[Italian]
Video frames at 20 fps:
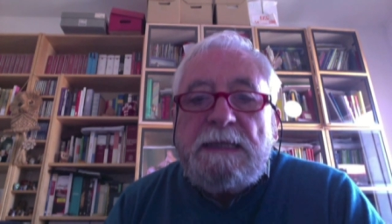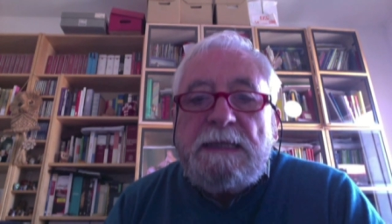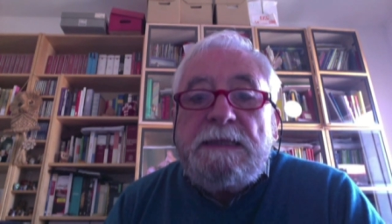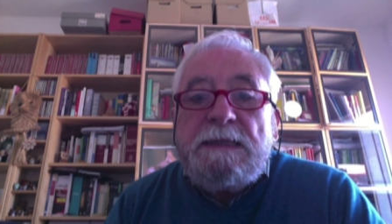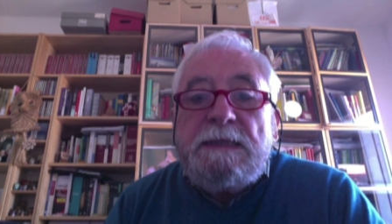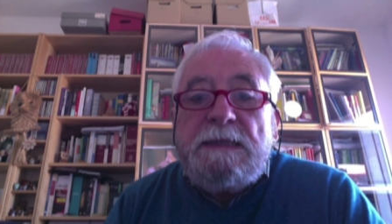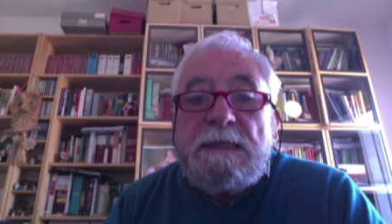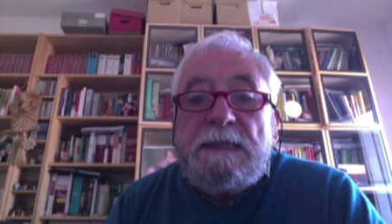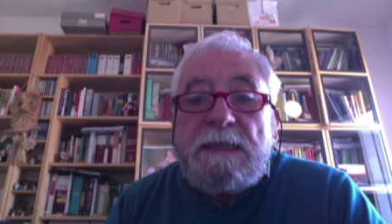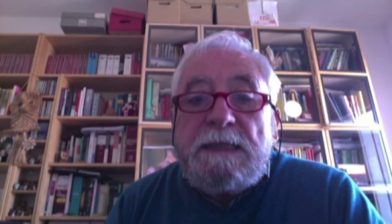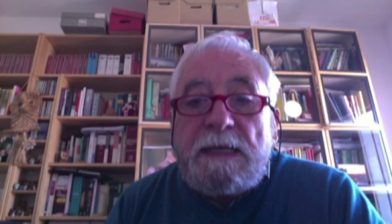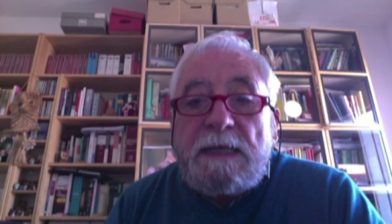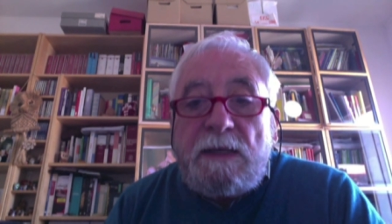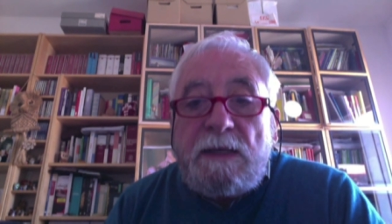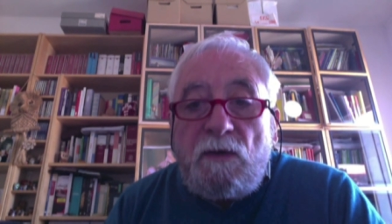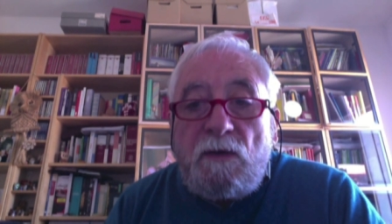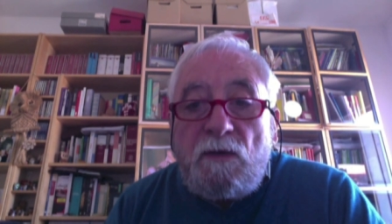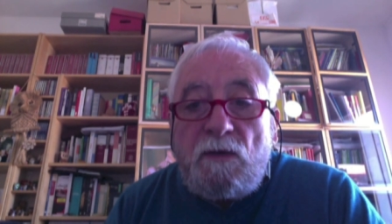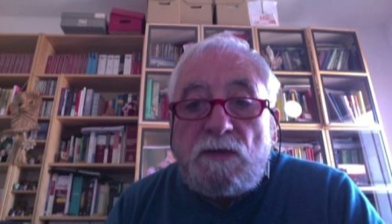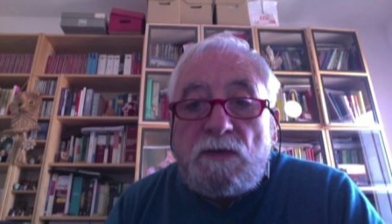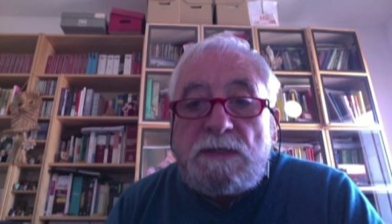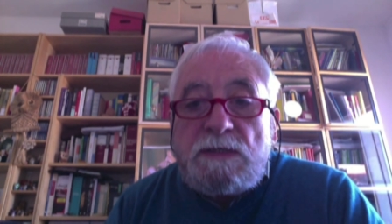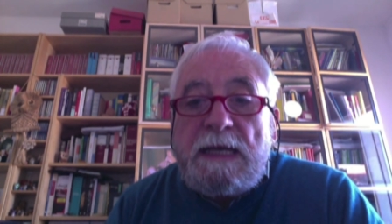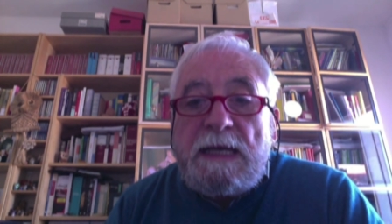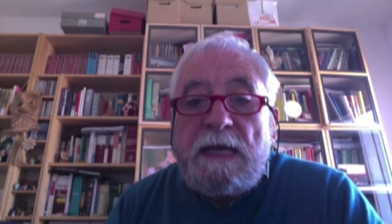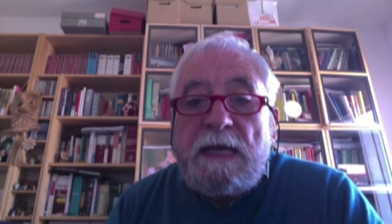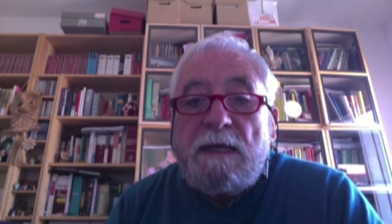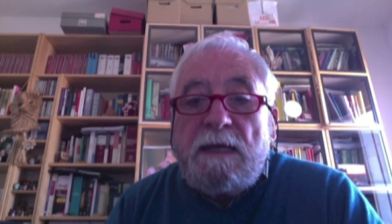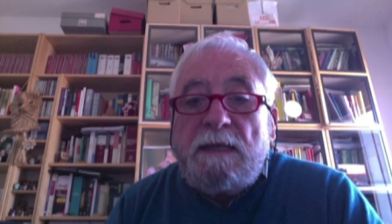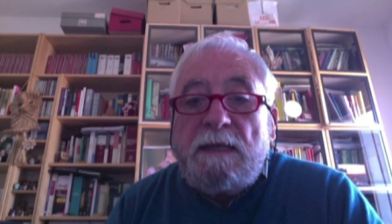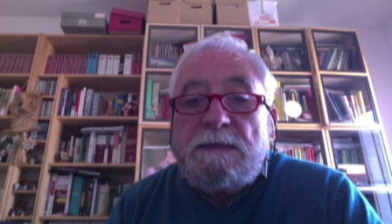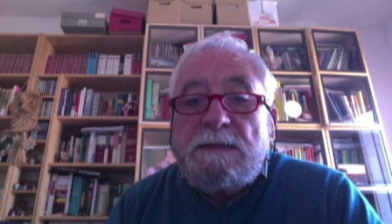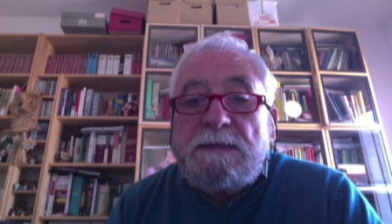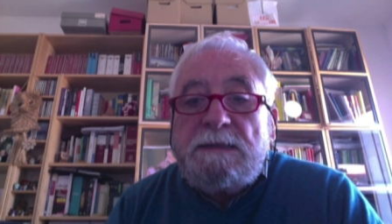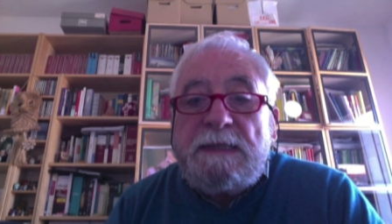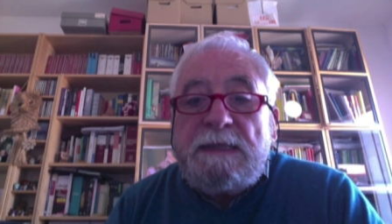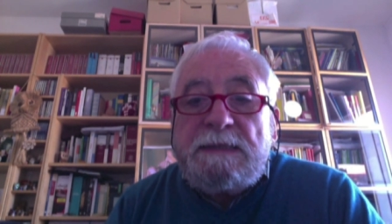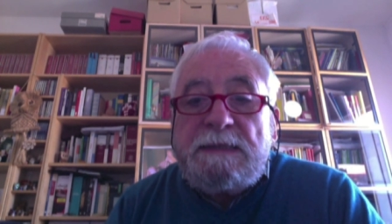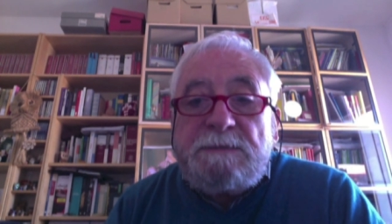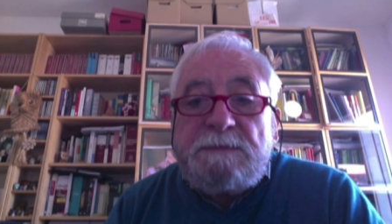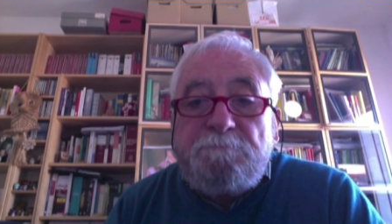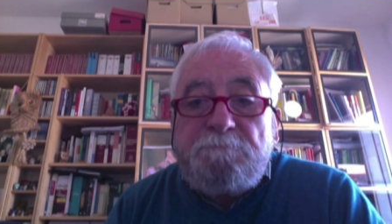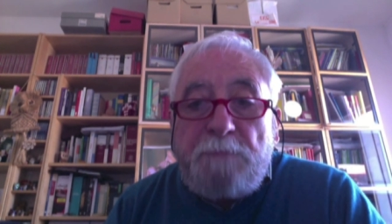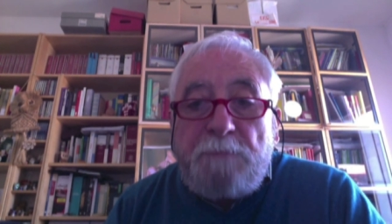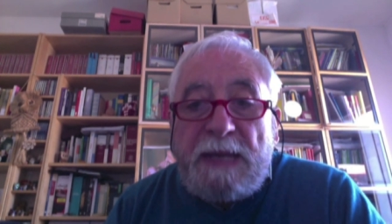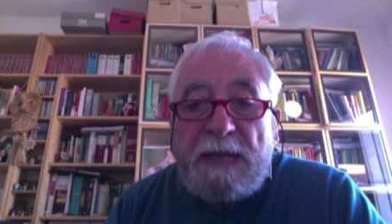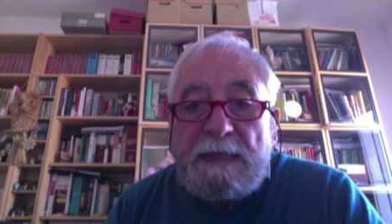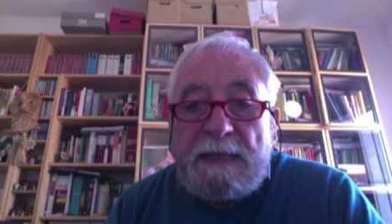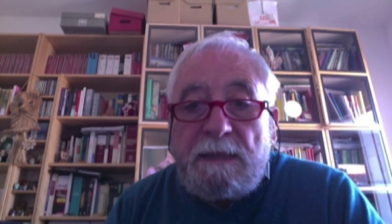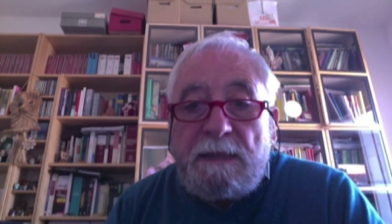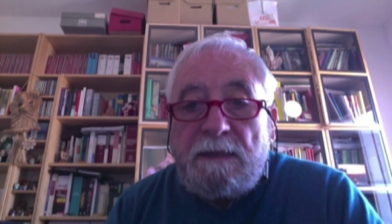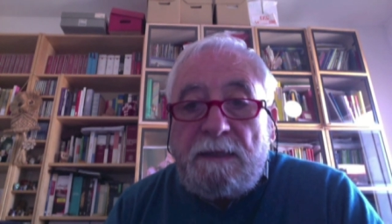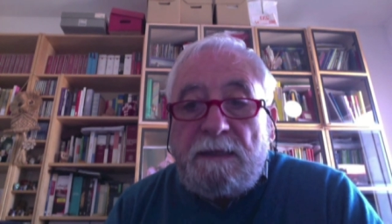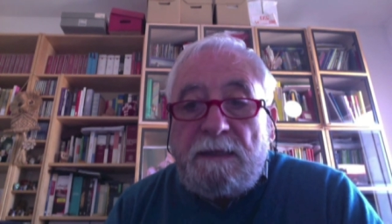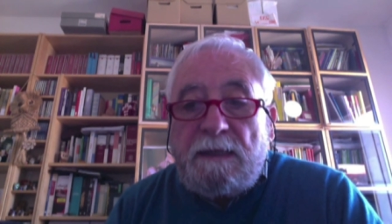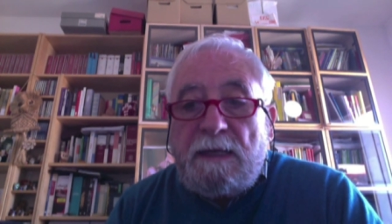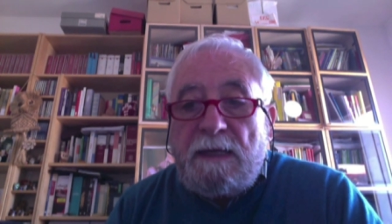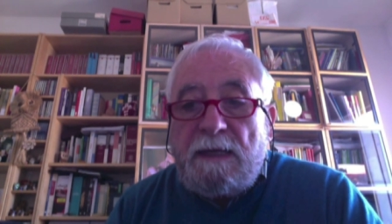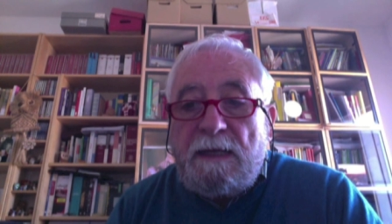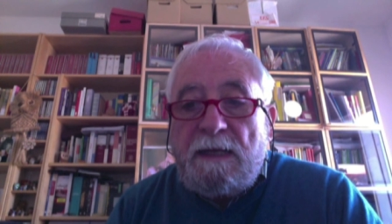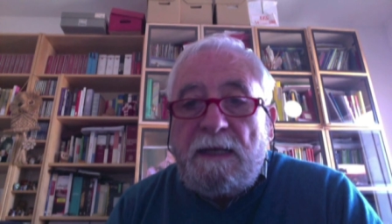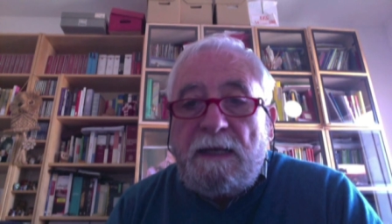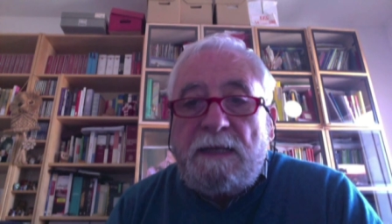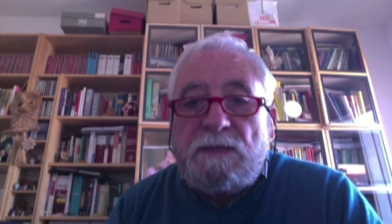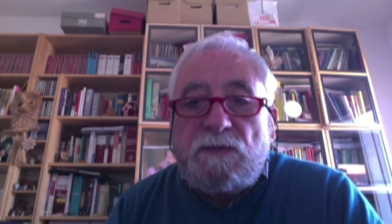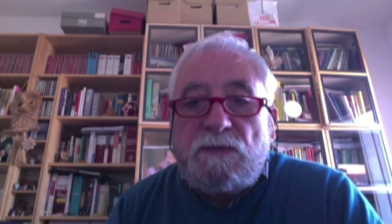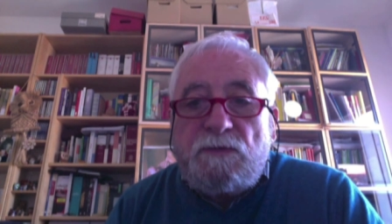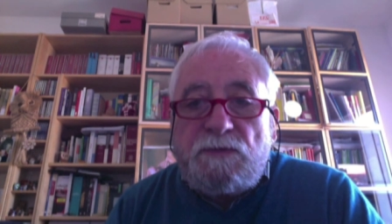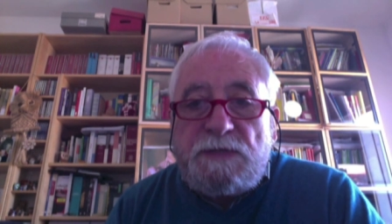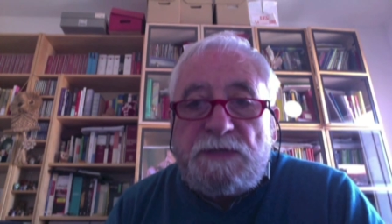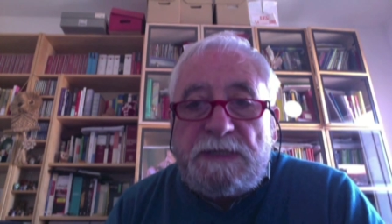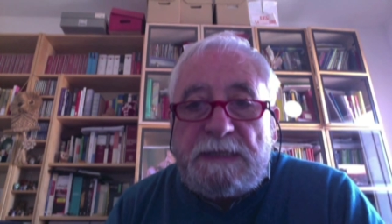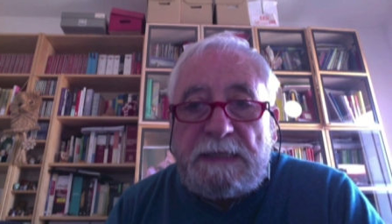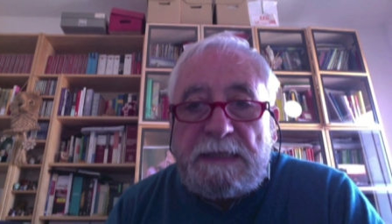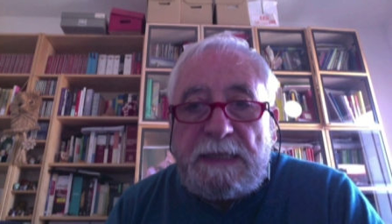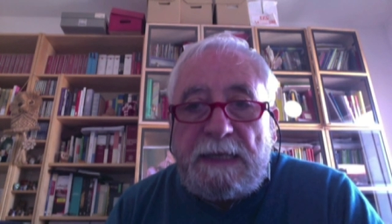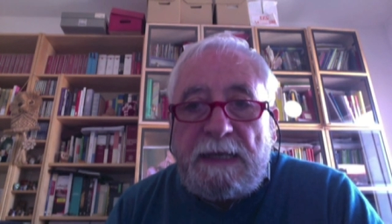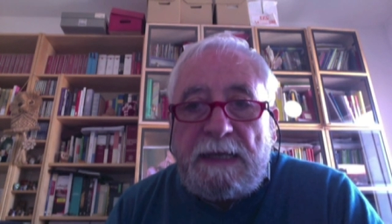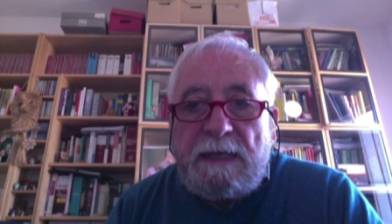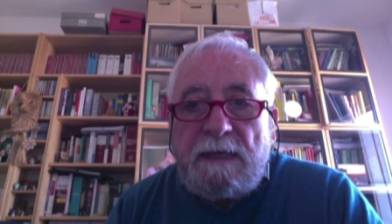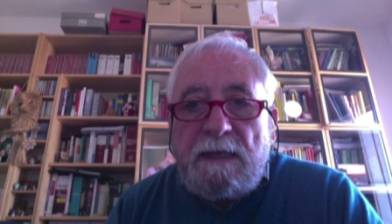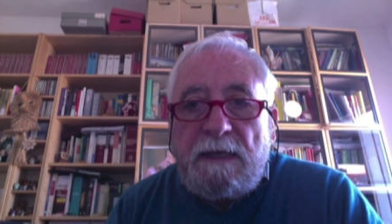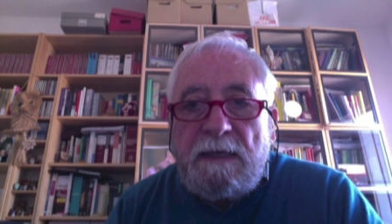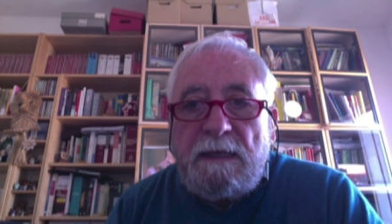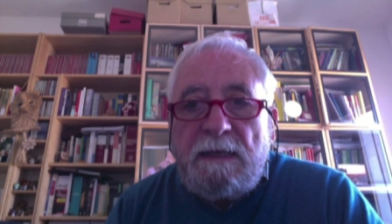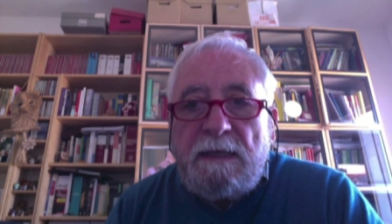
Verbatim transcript: di che cosa si aspetta la società